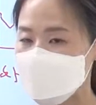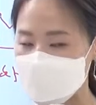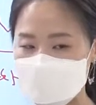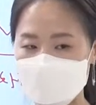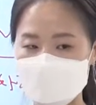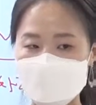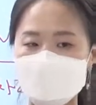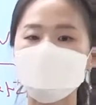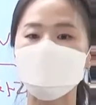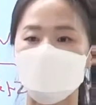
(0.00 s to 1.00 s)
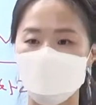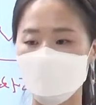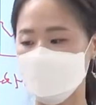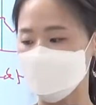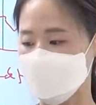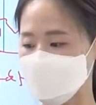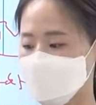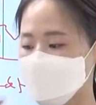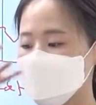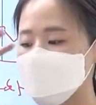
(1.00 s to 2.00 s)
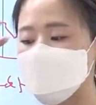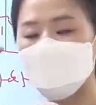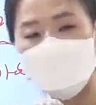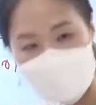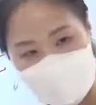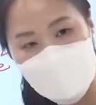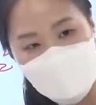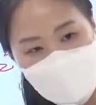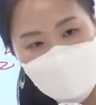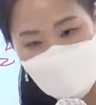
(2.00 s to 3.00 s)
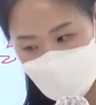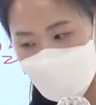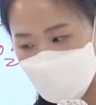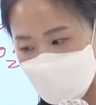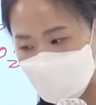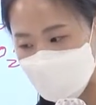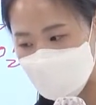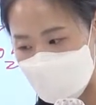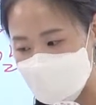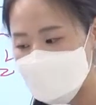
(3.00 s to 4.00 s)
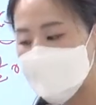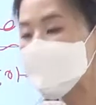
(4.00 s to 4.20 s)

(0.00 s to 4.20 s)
아니라 다른 감각에 의한 모든 것을 받아들인다는 의미가 되죠. 그래서